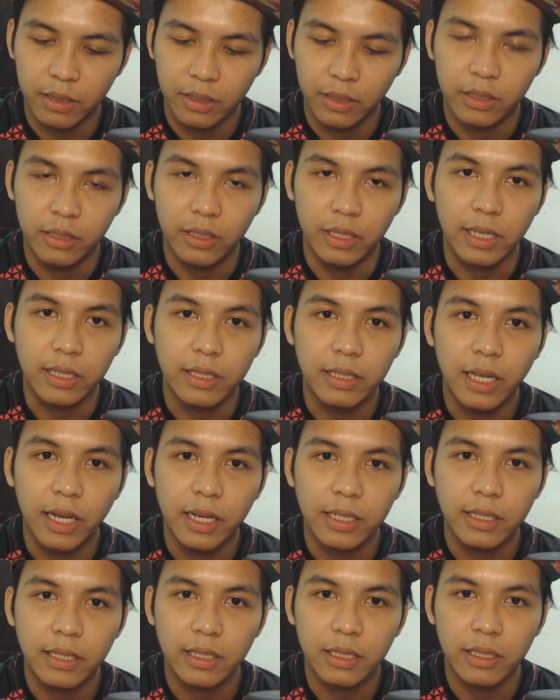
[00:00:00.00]
Just
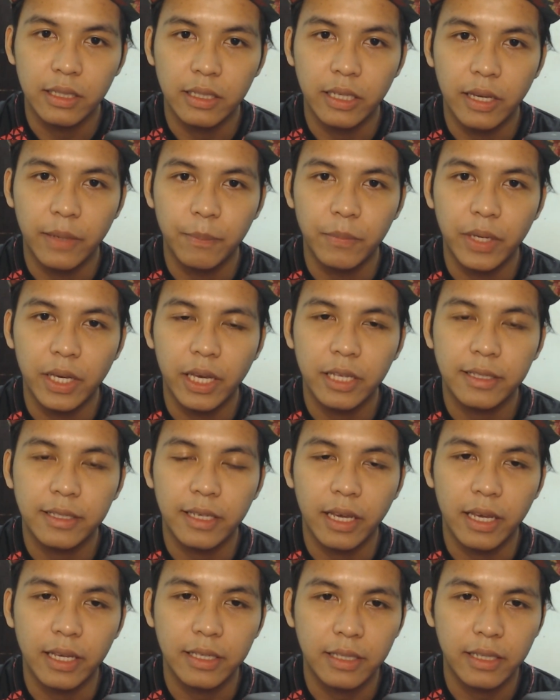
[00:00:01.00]
Dice
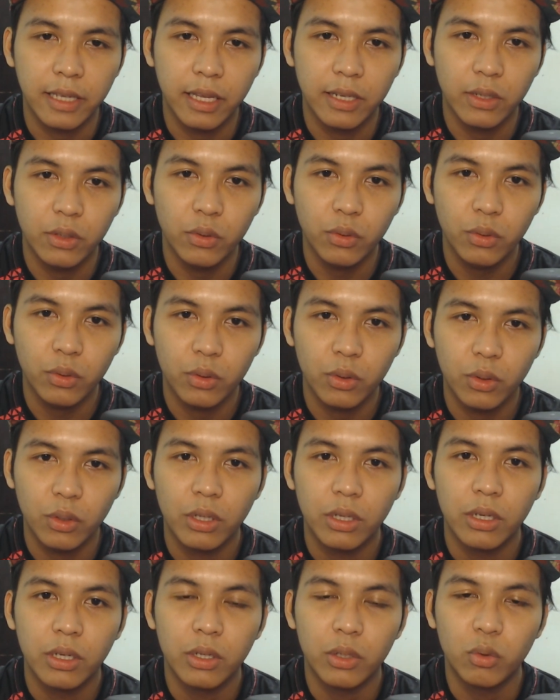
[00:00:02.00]
GmbH has sent you
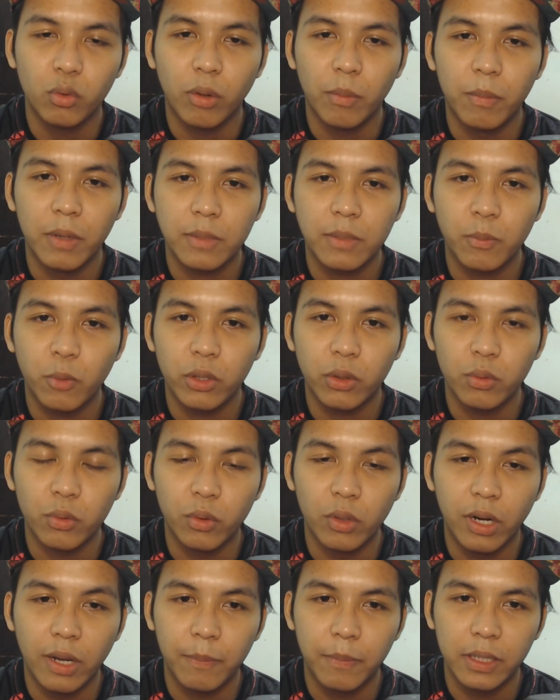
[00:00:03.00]
12.78
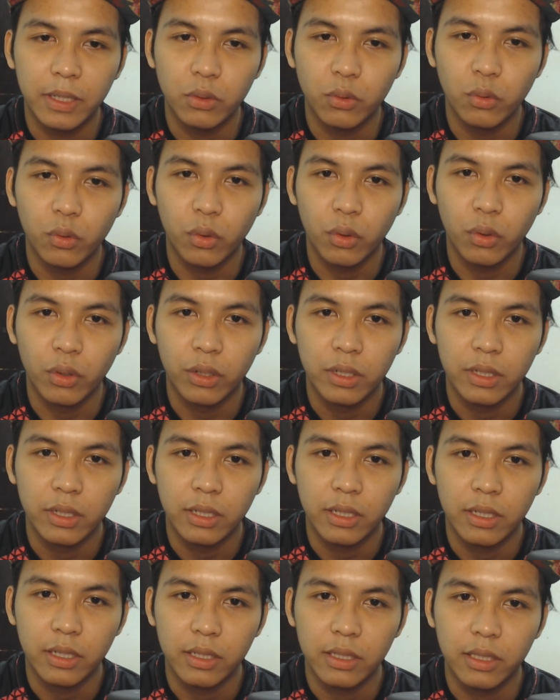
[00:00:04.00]
euro.
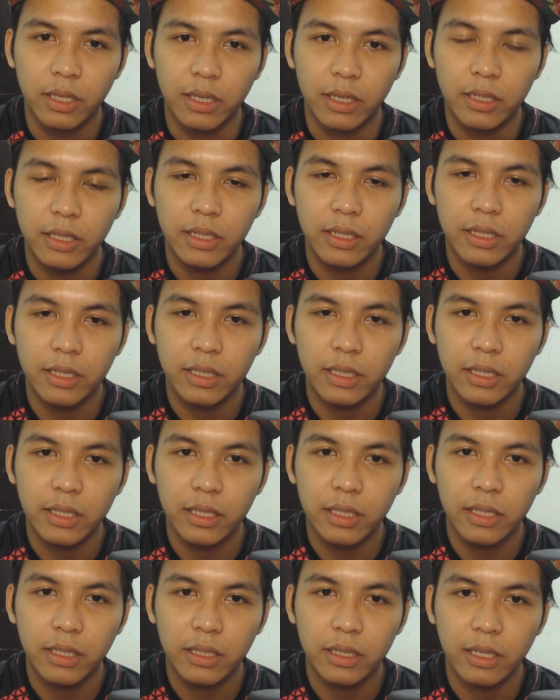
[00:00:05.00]
Jadi di
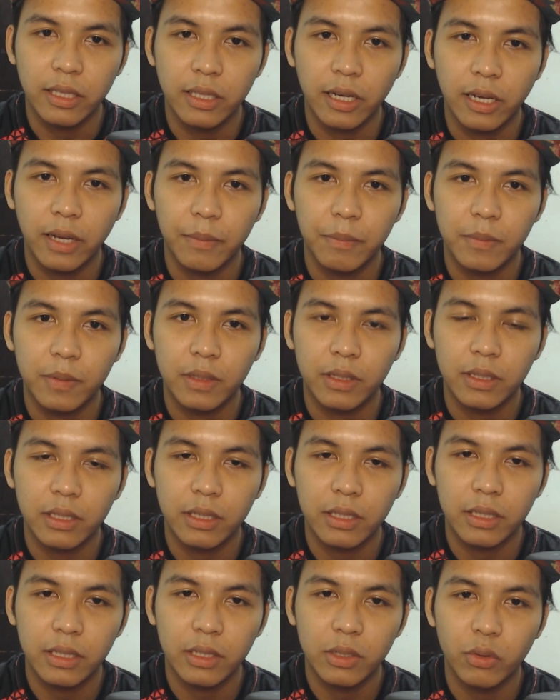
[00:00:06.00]
sini dia cakap
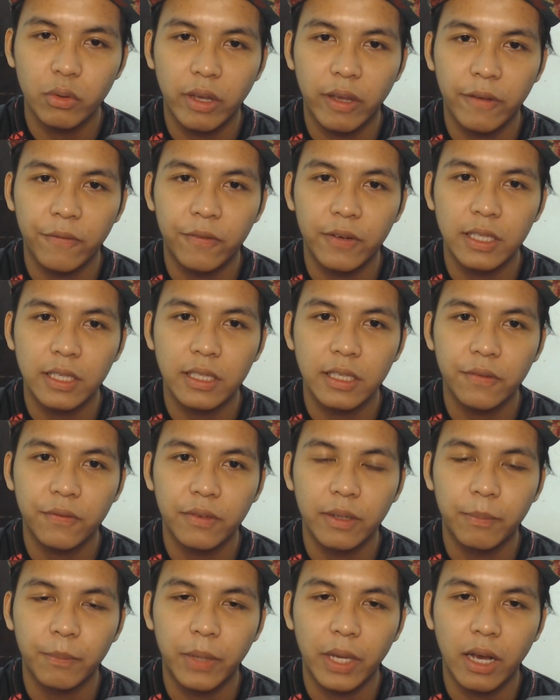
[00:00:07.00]
you have
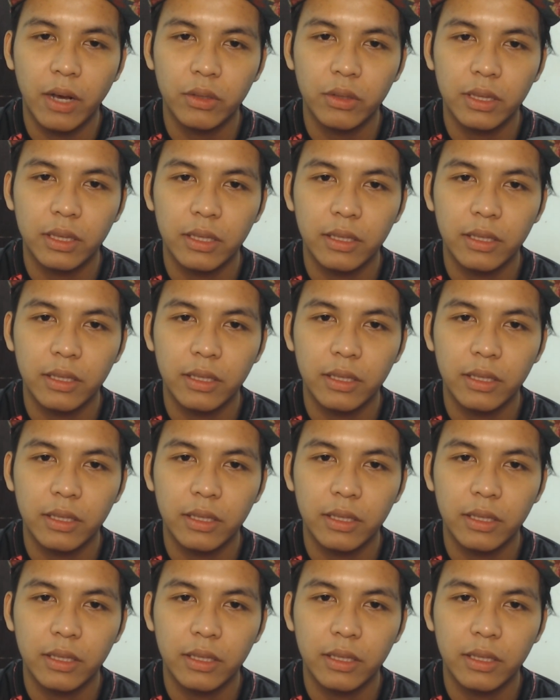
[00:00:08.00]
received a payout